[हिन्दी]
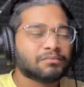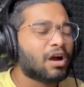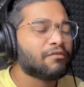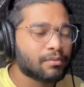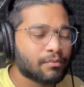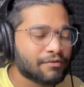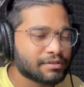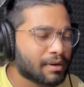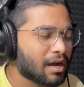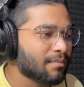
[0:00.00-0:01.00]
काफ़ी
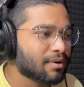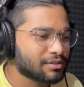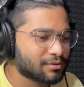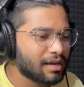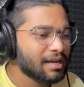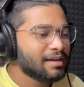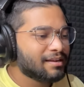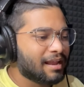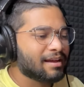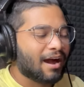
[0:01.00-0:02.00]
मूवीज़ में काम कर चुके हैं
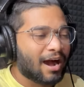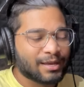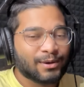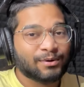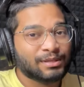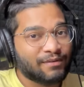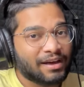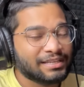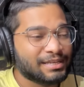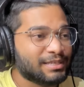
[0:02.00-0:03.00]
लाइक आंखें और
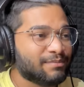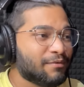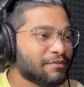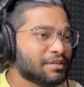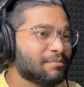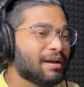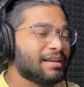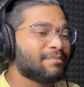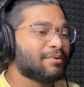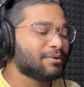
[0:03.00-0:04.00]
दीवारें जैसी मूवीज़ इन भाई
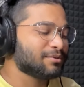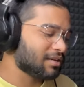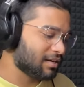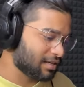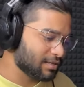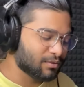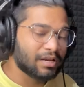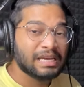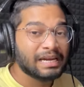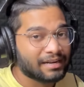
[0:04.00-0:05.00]
ने प्रोड्यूस कर रखी है जो
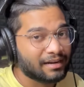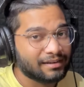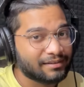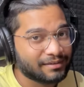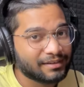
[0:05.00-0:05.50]
कि लिटरली